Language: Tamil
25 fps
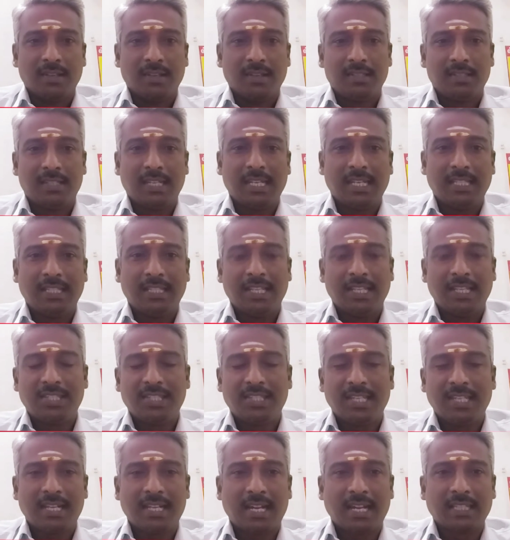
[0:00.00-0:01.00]
சரி இந்த
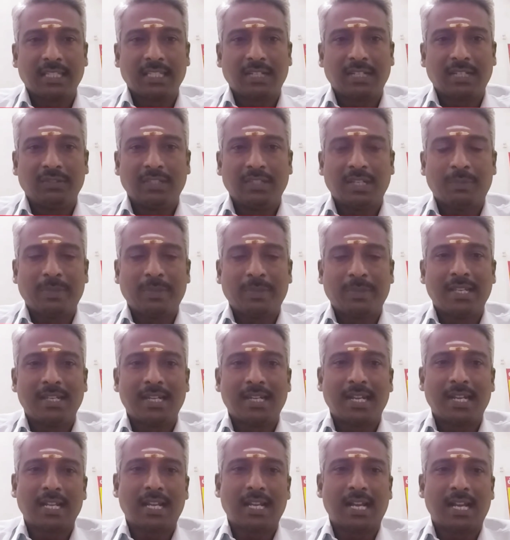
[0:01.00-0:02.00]
இஷ்டி காலத்தில் வந்து நம்ம
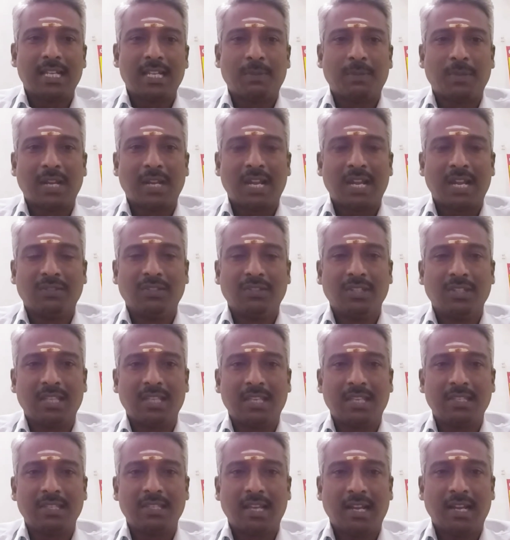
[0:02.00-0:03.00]
என்னென்ன காரியமெல்லாம் வந்து
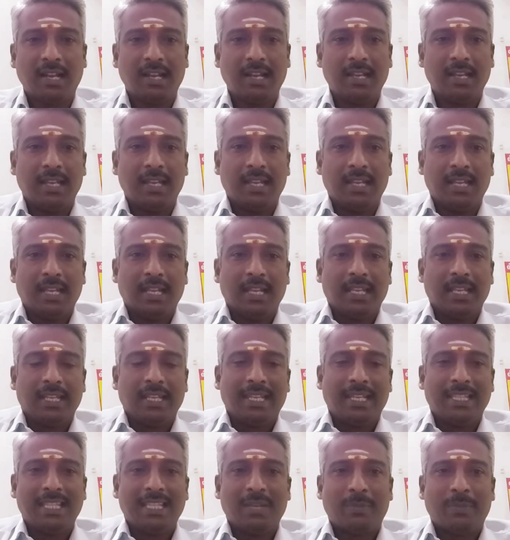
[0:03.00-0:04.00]
செஞ்சால்
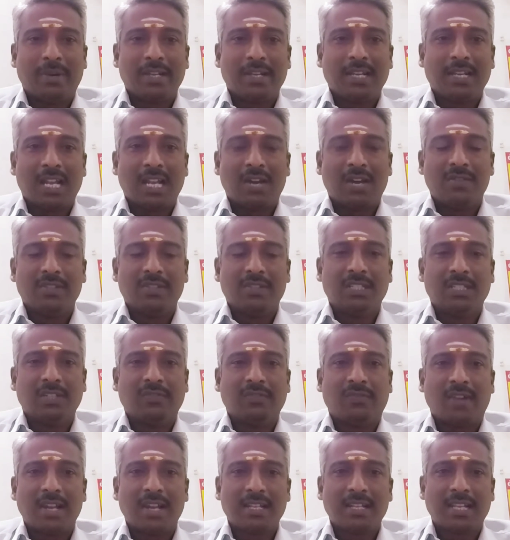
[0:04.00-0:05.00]
எந்த மாதிரியெல்லாம் வந்து
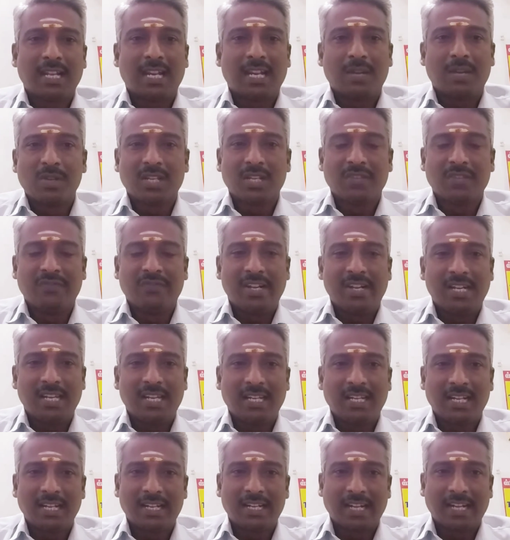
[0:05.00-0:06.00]
வாழ்க்கையில் நமக்கு
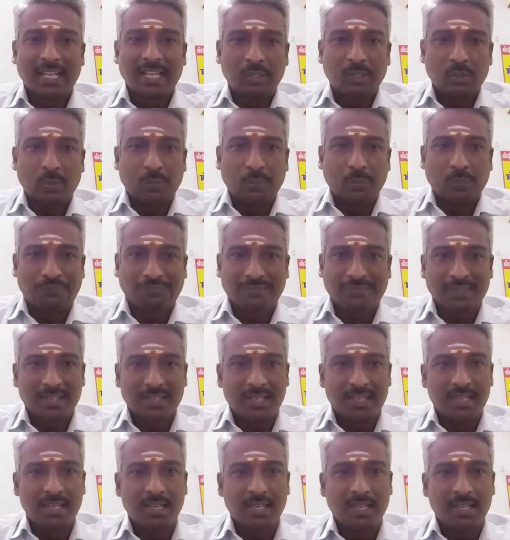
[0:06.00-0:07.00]
வெற்றிகள் கிடைக்கும்
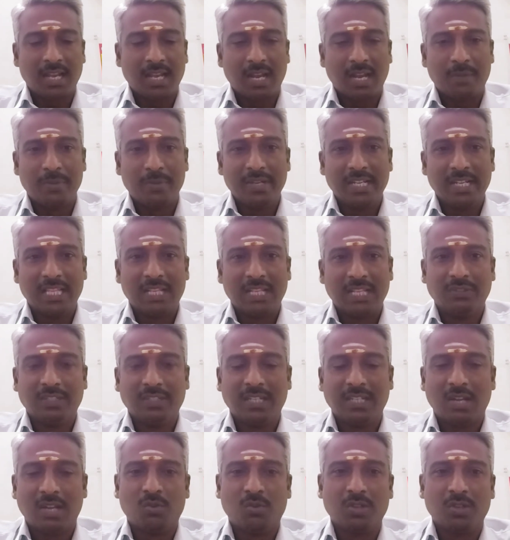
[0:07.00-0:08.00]
அப்படிங்கிறத வந்து
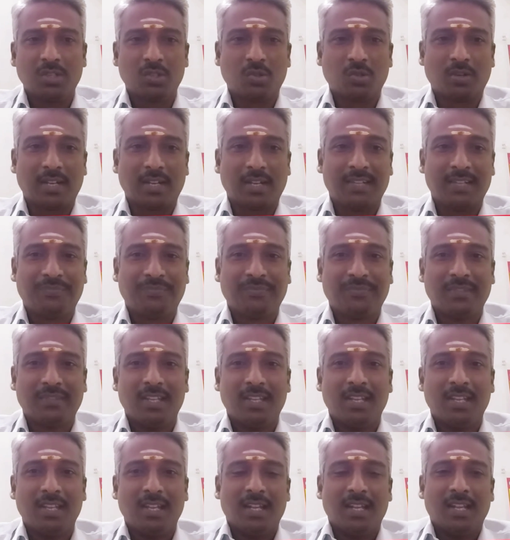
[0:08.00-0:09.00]
நான் உங்களுக்கு சொல்கிறேன்
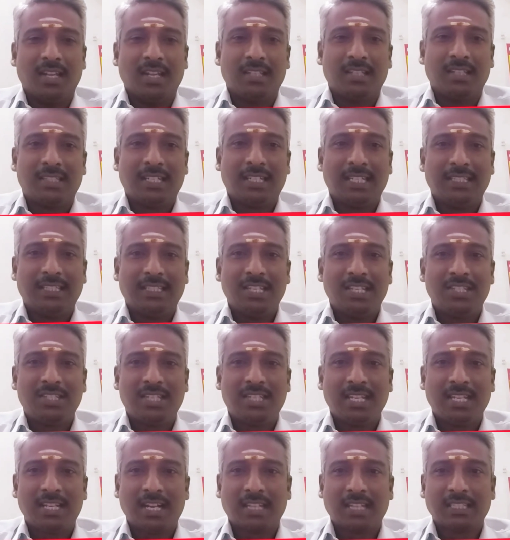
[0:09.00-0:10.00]
சரி இந்த
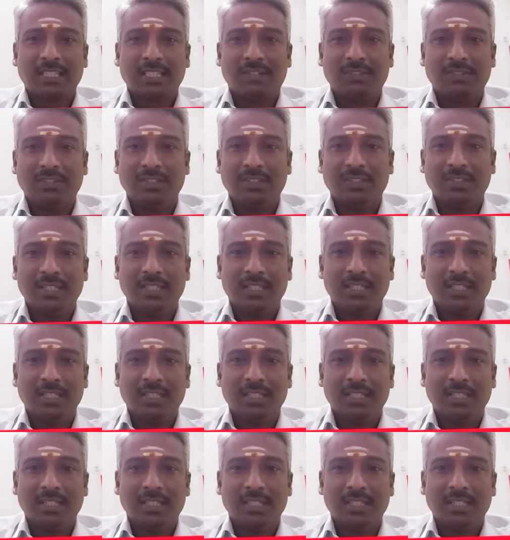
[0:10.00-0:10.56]
ஹிஸ்ட்ரி காலத்தில் வந்து